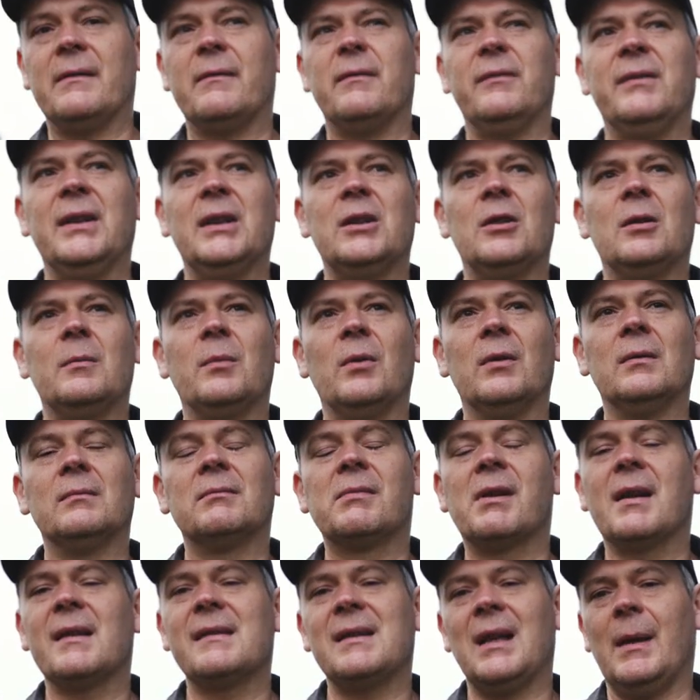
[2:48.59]
wiadomo,
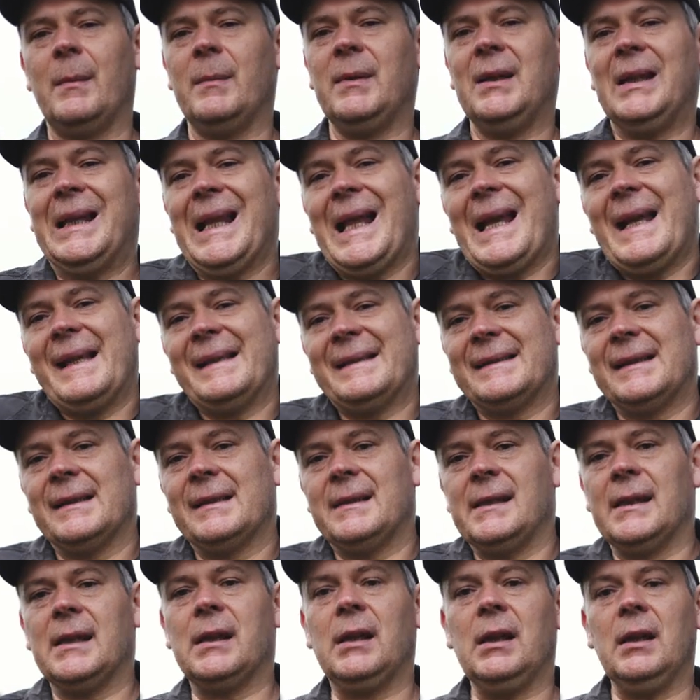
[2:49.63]
czasami dla
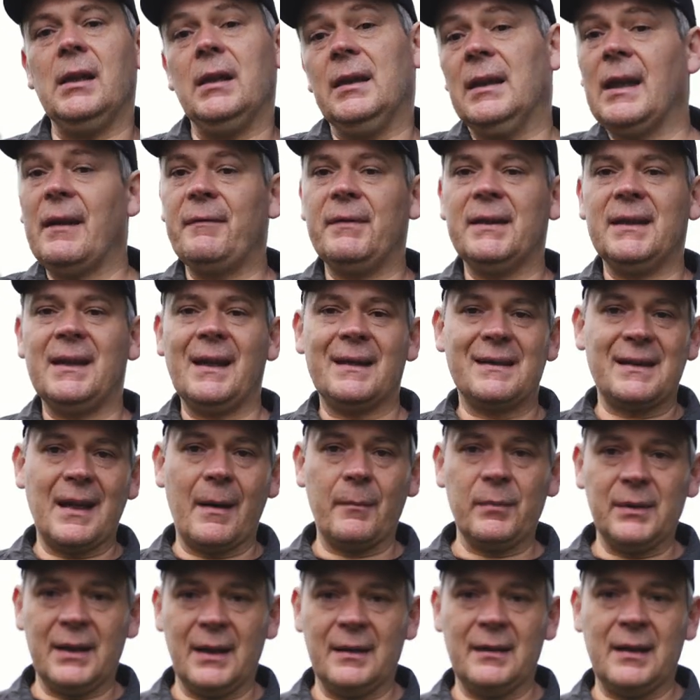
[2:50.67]
estetyki i nawet ja
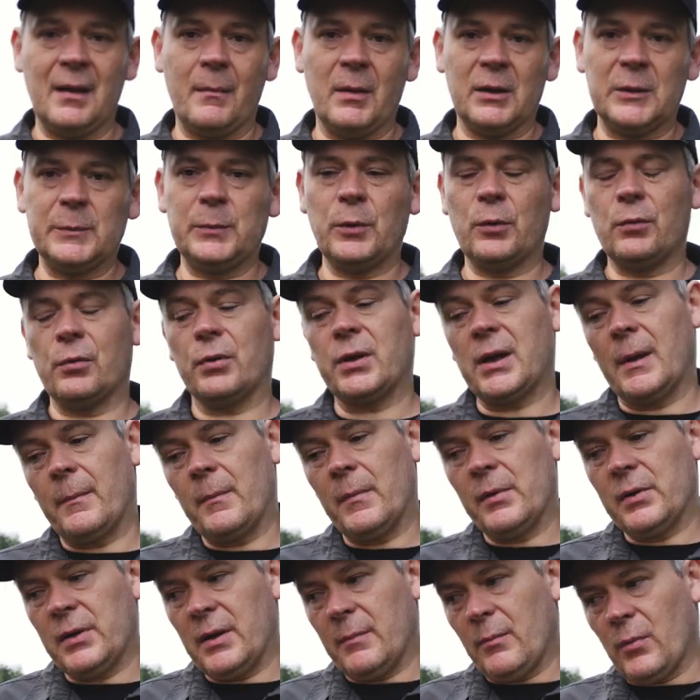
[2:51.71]
sam ten temat
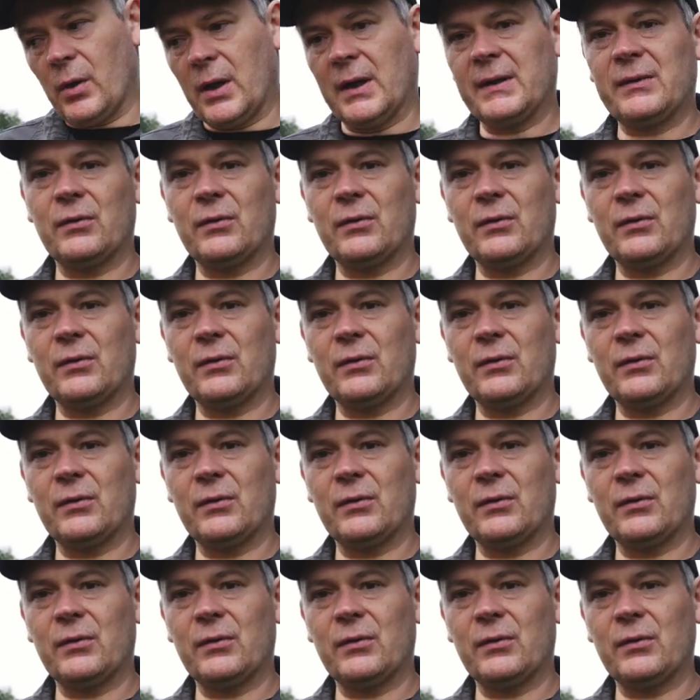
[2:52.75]
poruszam, że mogę